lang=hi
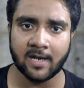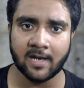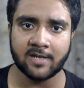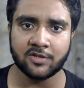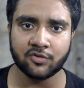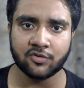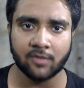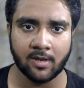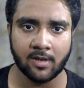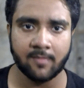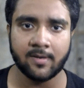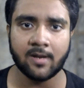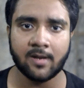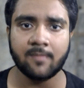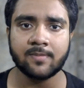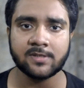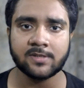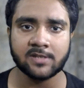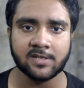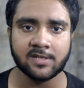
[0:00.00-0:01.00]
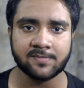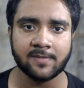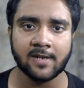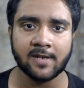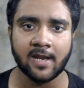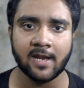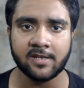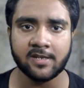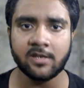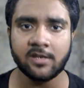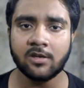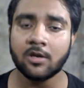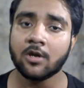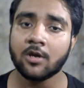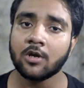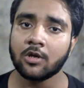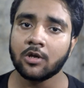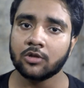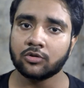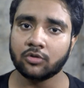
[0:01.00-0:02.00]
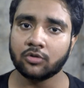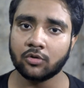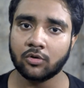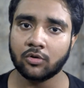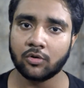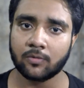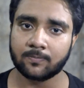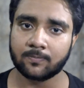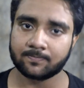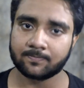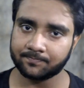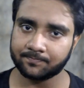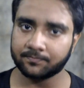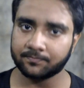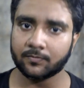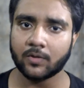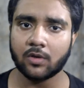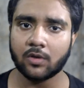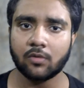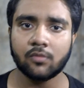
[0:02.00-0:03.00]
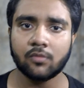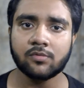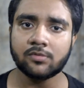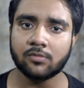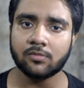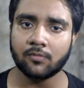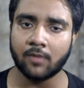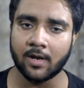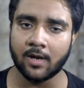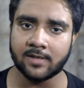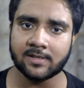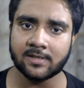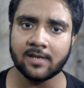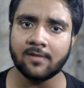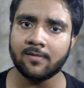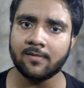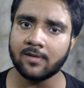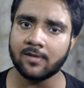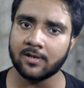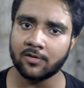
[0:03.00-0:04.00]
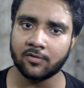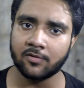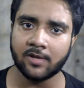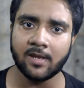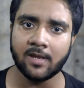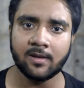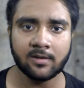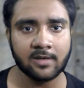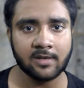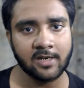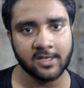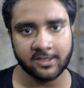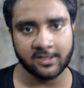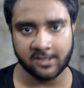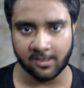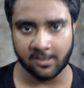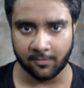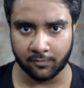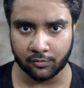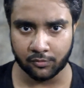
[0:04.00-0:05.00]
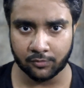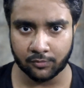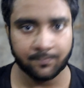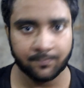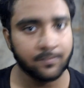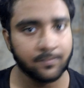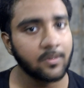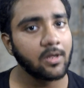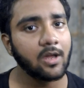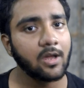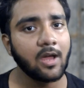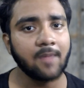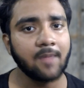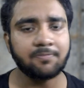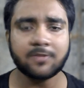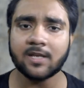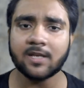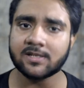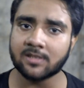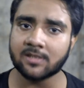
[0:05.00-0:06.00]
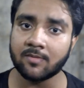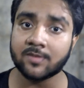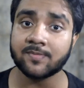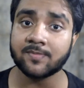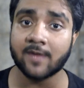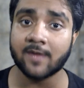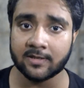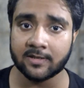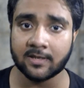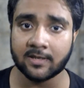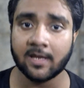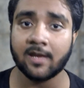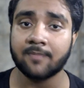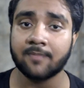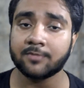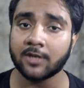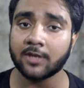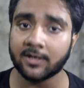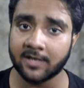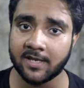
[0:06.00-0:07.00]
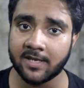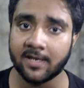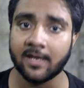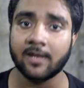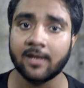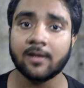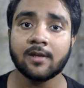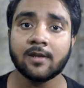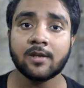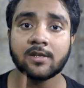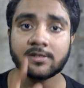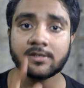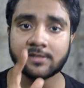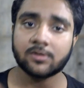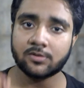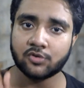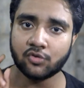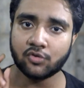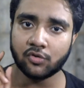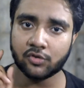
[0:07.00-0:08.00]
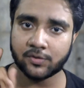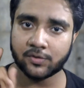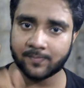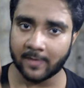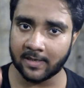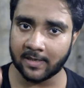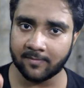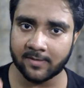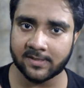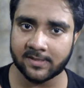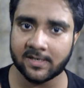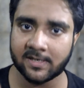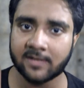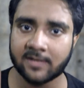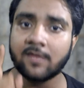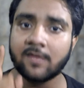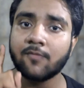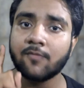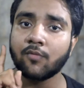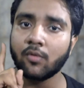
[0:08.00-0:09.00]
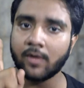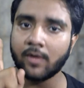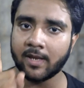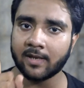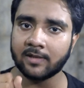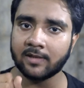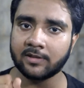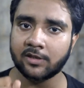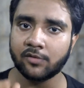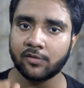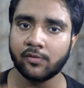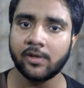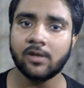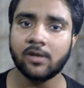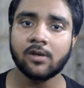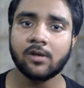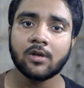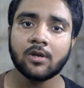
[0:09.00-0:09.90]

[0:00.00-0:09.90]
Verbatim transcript: आईडी जो है मेरा बिजनेस मेल आईडी तो उन वहां से इन्होंने कलेक्ट किया वो अब तक समझ में आता है अब तक ठीक है जो स्पेलिंग मिस्टेक थी वो एक गलती हुई